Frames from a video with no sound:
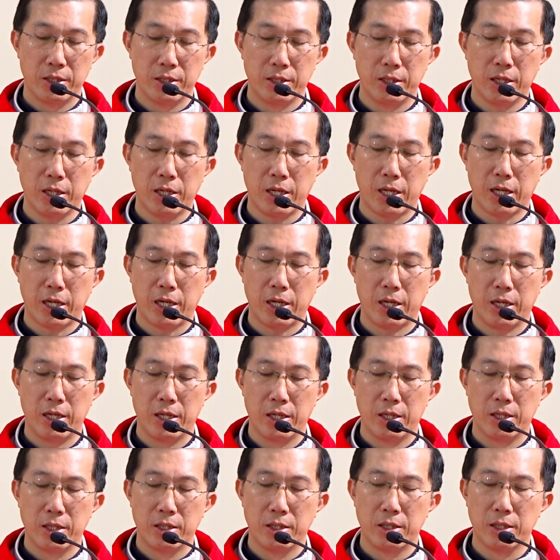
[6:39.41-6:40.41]
nhất là
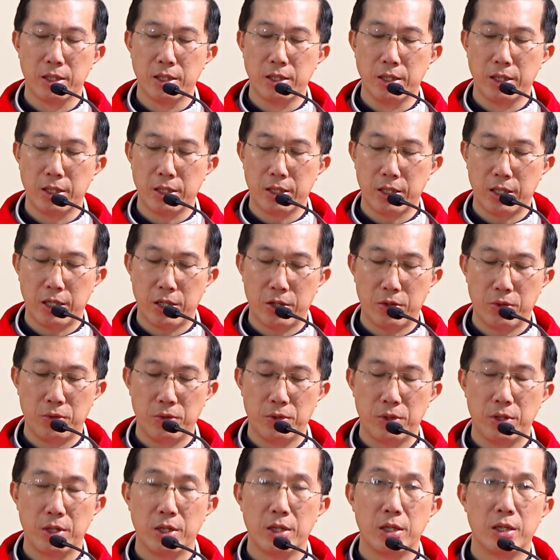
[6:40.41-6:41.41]
những người
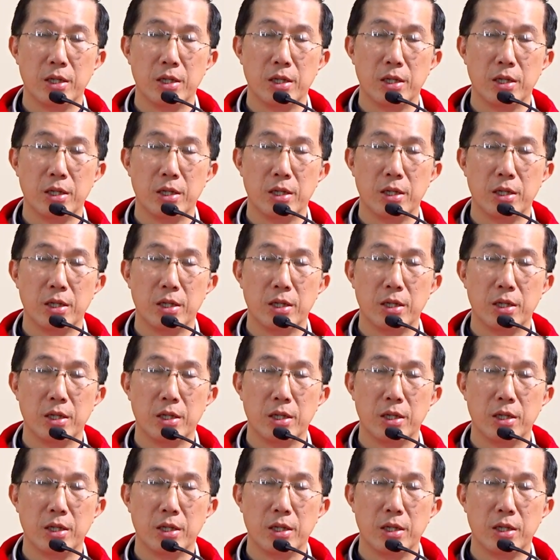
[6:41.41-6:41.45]
nghèo,